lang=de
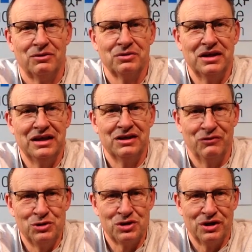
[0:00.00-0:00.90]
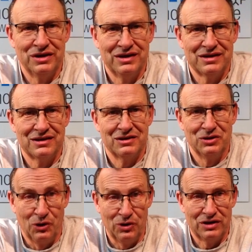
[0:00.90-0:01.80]
Und ich wünsche euch
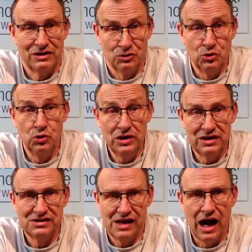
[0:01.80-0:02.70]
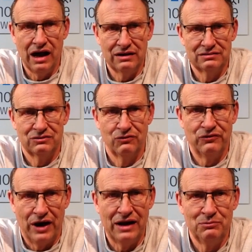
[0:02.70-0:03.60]
noch ein gutes Jahr und
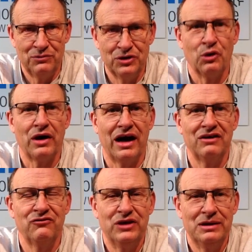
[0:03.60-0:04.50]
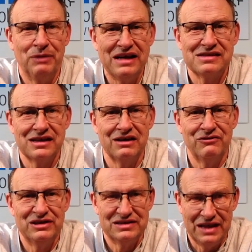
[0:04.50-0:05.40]
vor allem noch ein viel besseres
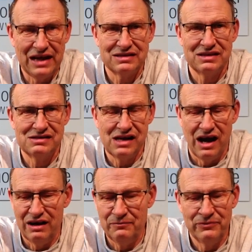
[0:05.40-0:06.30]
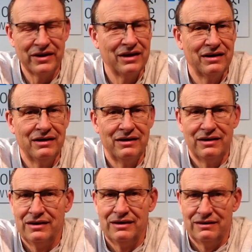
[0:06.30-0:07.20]
wie nächstes Jahr
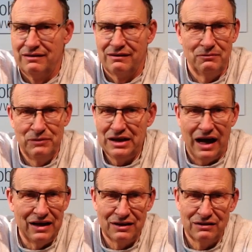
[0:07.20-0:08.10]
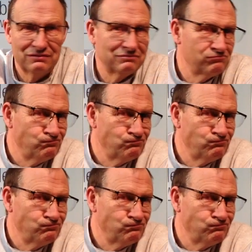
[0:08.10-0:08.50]
mit allen